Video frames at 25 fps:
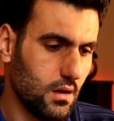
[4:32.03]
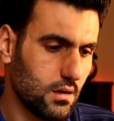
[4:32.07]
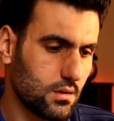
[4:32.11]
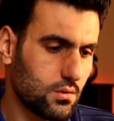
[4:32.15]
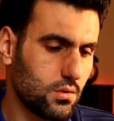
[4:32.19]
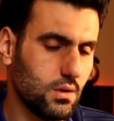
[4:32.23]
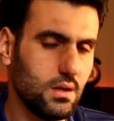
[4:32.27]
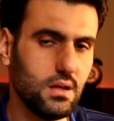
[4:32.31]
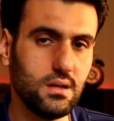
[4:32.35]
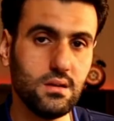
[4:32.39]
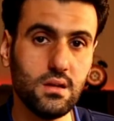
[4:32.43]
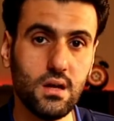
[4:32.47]

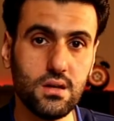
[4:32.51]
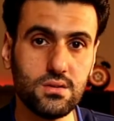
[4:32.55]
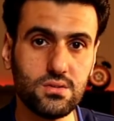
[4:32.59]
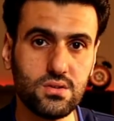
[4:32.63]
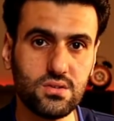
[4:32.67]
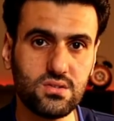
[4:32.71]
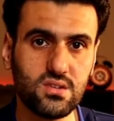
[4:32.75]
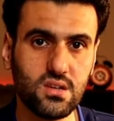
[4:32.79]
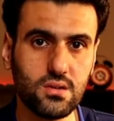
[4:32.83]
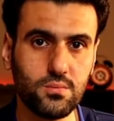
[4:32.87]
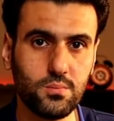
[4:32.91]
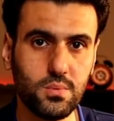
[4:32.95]
كلهن
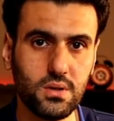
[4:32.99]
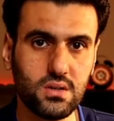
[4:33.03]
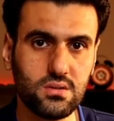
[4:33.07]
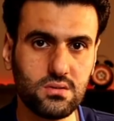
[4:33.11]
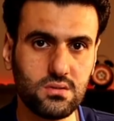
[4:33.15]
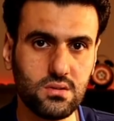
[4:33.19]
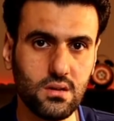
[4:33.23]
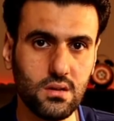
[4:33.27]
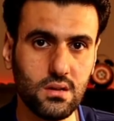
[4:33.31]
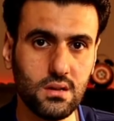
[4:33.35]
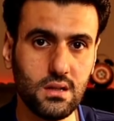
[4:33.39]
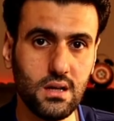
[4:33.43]
اجهزه
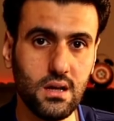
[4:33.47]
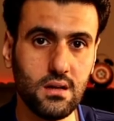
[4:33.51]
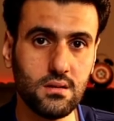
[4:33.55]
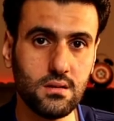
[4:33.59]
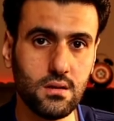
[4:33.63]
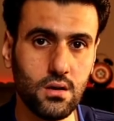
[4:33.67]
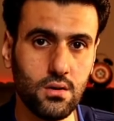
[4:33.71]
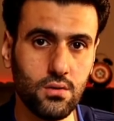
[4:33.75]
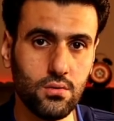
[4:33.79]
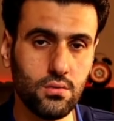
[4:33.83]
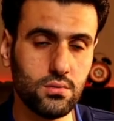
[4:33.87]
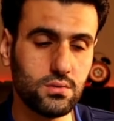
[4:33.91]
بكسل
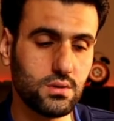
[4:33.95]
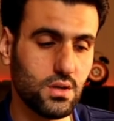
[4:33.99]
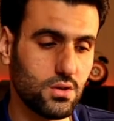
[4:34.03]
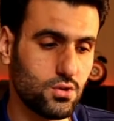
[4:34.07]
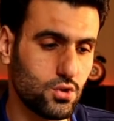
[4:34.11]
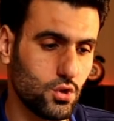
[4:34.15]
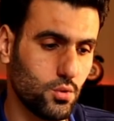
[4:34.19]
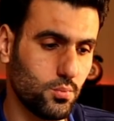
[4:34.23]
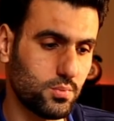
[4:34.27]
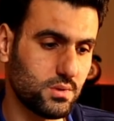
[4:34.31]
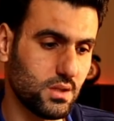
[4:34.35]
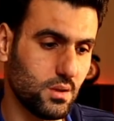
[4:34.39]
لانه
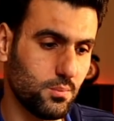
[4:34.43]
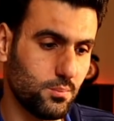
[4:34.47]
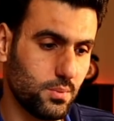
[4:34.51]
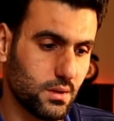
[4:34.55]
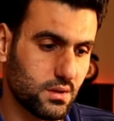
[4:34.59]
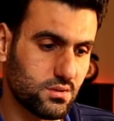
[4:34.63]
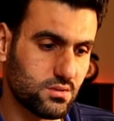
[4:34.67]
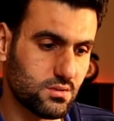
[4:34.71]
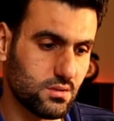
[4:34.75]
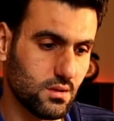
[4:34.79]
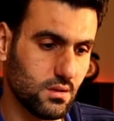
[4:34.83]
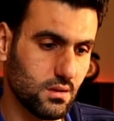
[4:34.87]
تجربه
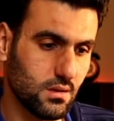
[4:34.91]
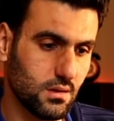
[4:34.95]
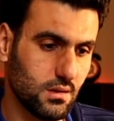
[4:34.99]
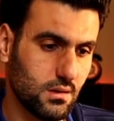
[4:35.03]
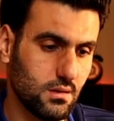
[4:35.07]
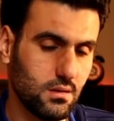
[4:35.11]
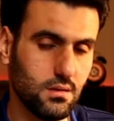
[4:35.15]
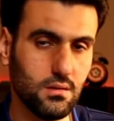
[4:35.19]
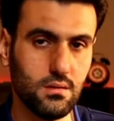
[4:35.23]
البكسل